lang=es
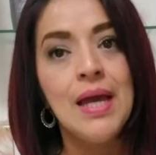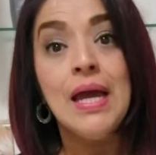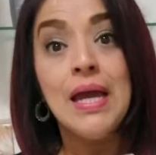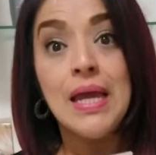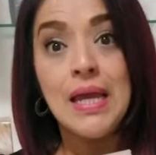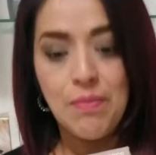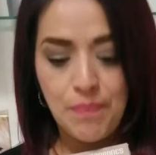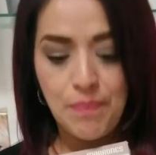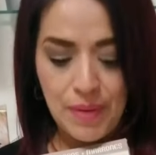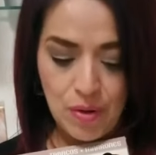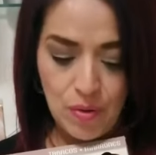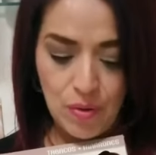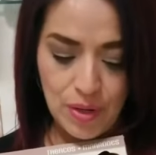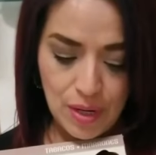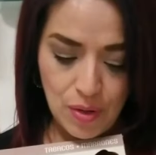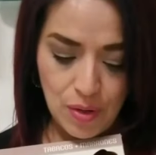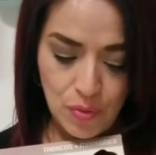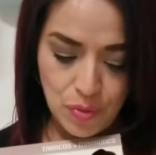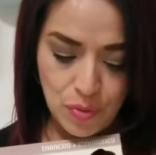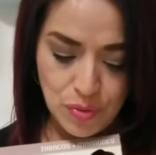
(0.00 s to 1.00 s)
y peor
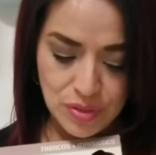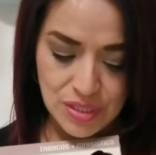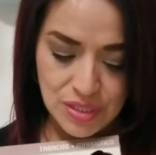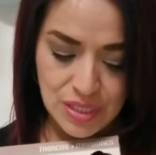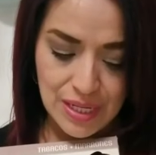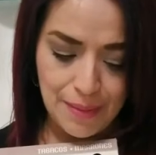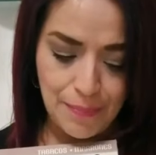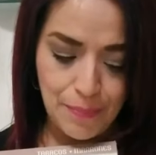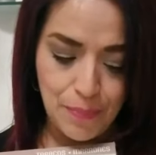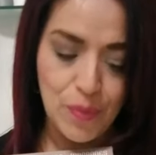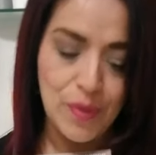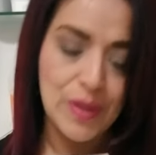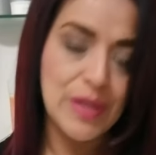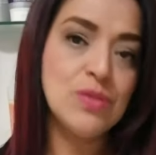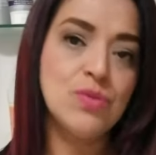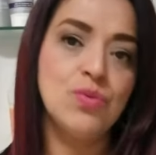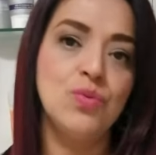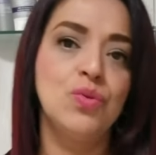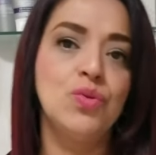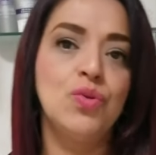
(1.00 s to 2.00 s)
aún si le
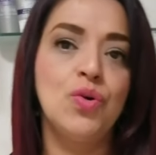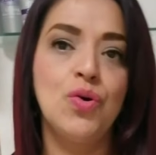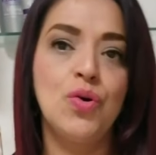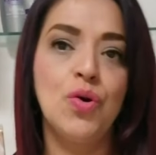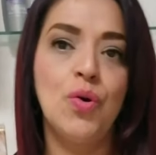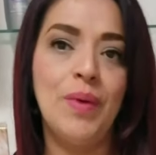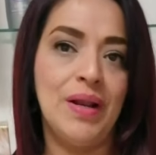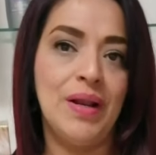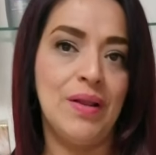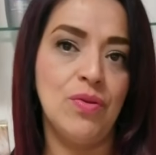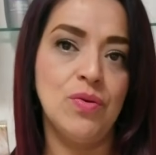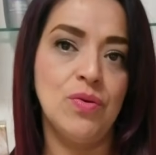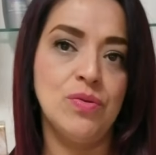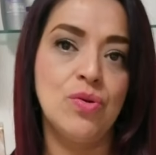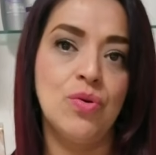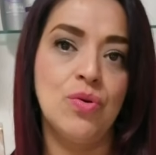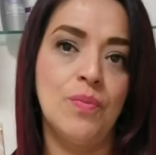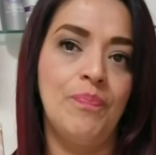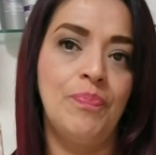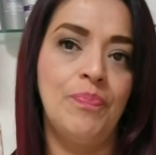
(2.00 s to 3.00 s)
pones un tono
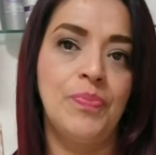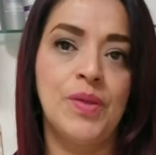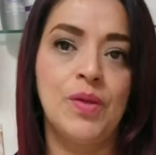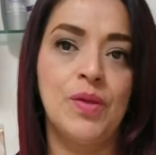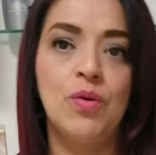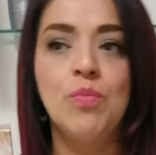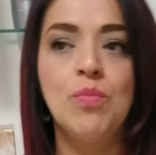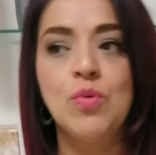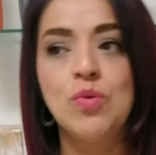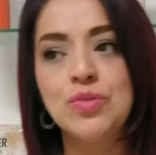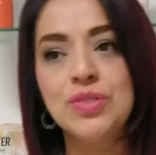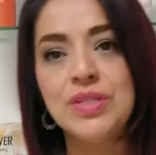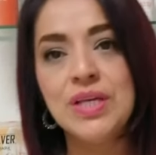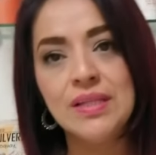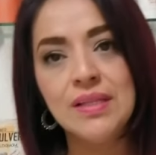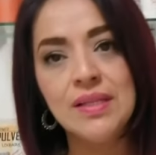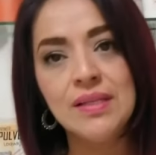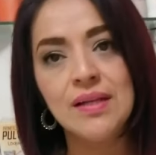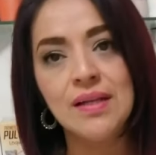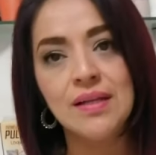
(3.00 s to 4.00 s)
verdoso como un
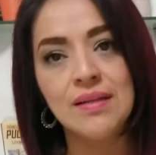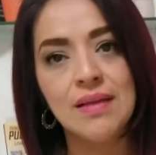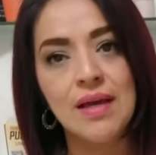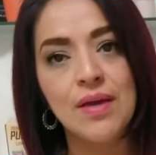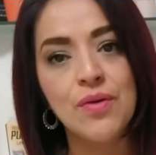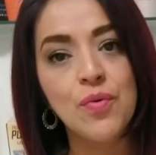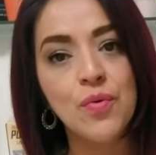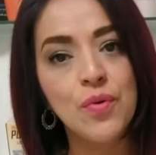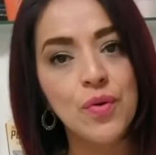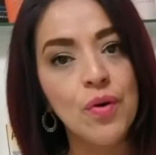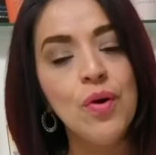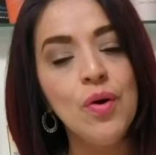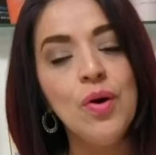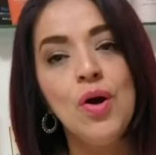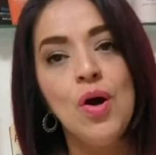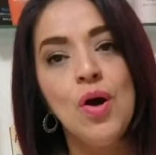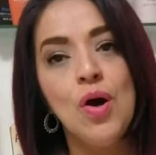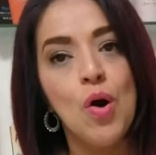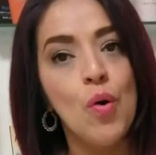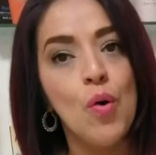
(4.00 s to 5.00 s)
731
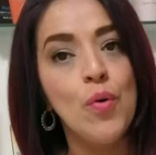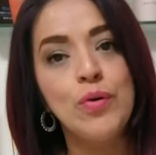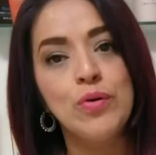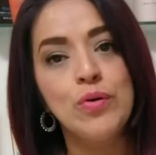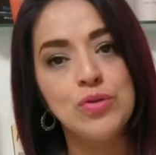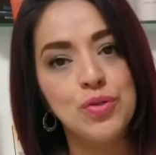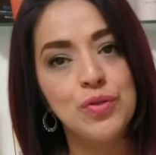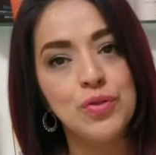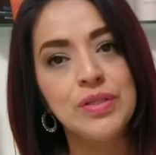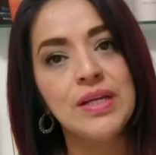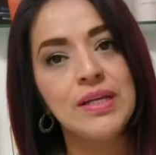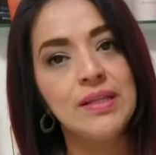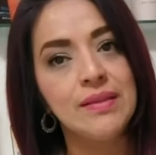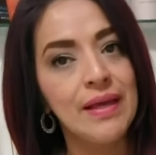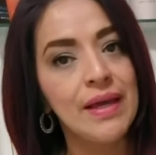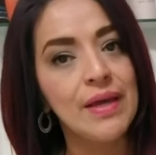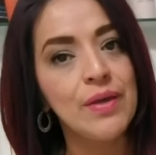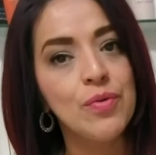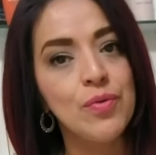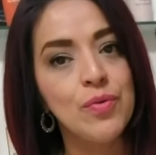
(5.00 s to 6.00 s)
o un
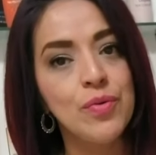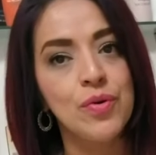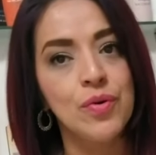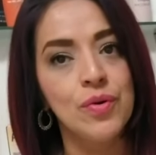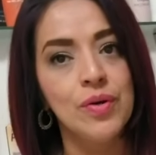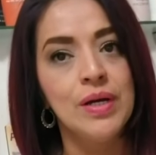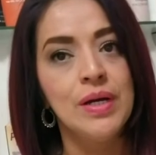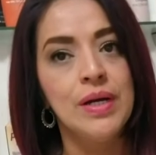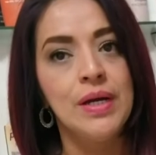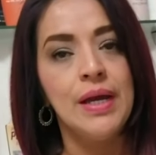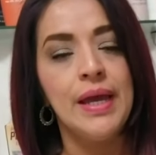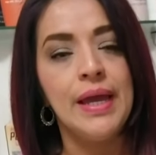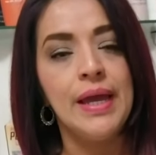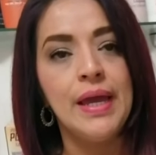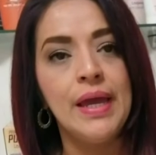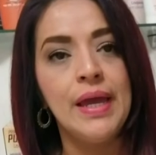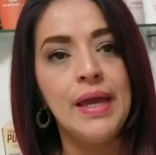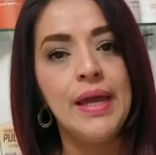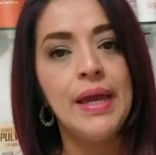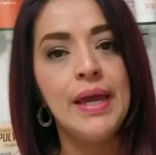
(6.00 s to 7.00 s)
831.
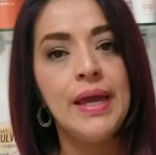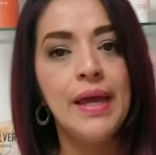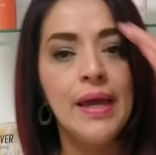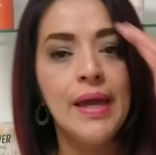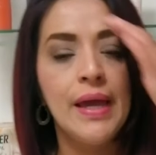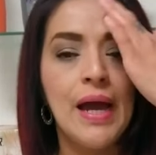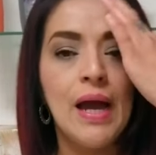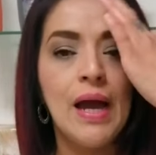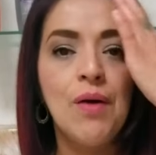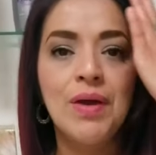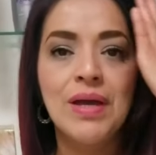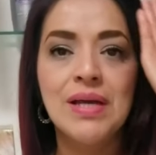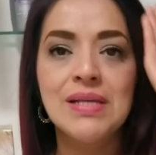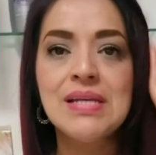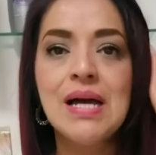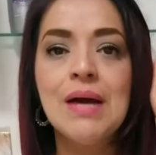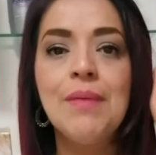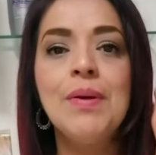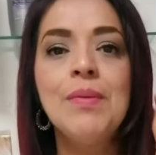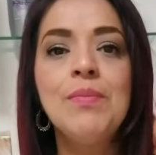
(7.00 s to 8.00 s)
Eh, aunque
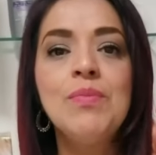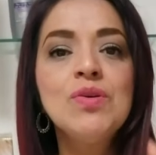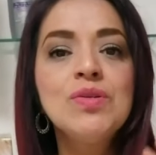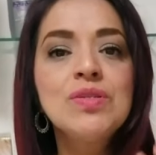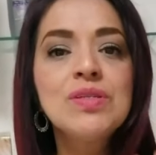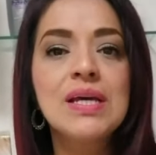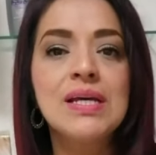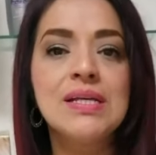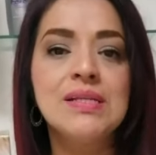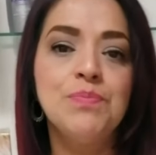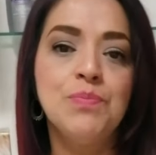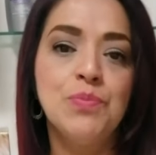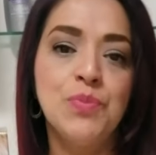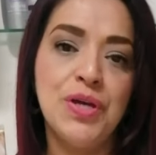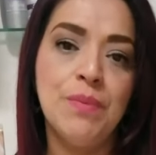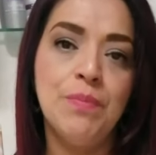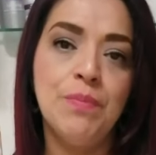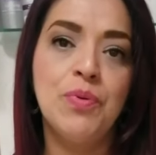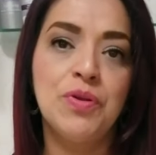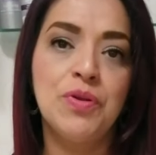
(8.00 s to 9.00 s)
sabemos que es
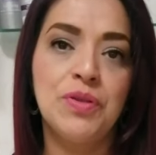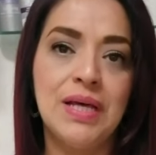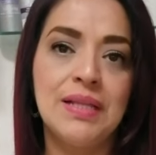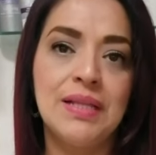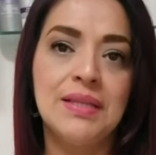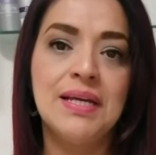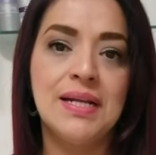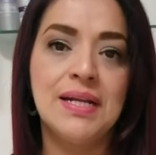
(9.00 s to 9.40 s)
muy importante